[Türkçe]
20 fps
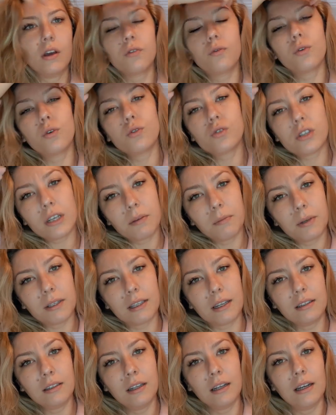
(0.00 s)
Fön
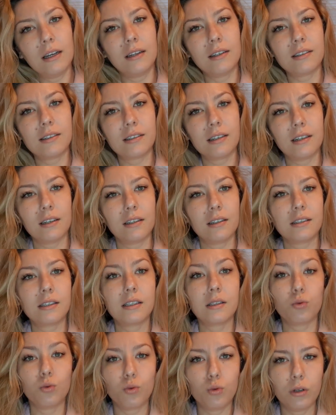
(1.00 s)
çekmeden işte
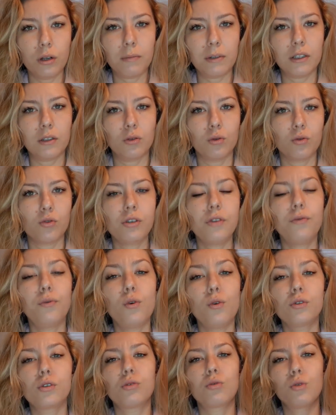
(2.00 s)
ısı uygulamadan önce
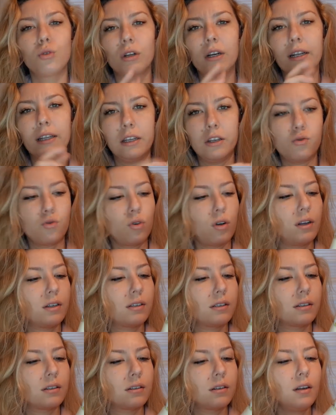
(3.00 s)
fön suyu olarak geçiyor
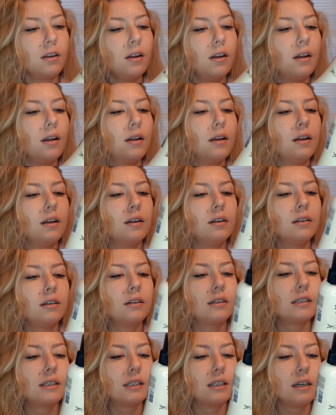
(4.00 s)
aslında. E,
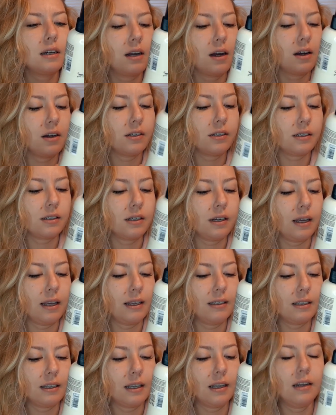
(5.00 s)
ısıya karşı
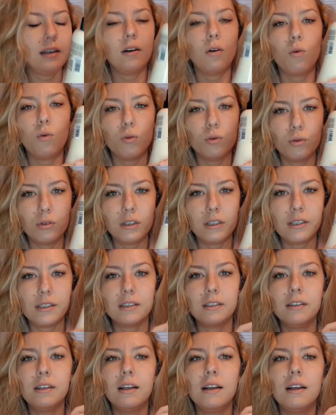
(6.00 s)
etkili olduğu
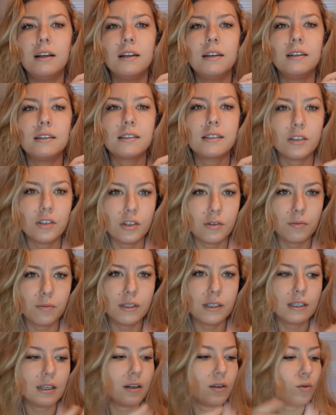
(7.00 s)
için e,
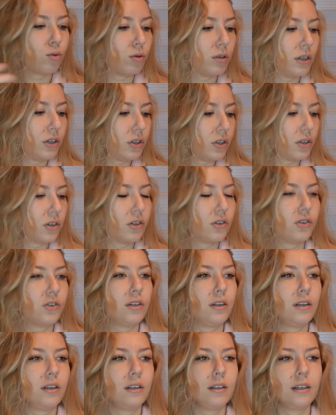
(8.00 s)
saçımıza
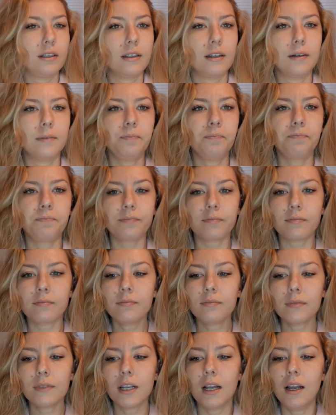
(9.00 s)
düzleştirici ya da
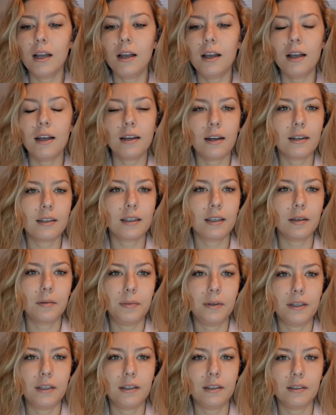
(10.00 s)
herhangi
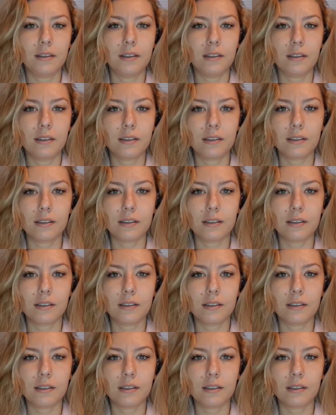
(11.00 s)
bir e,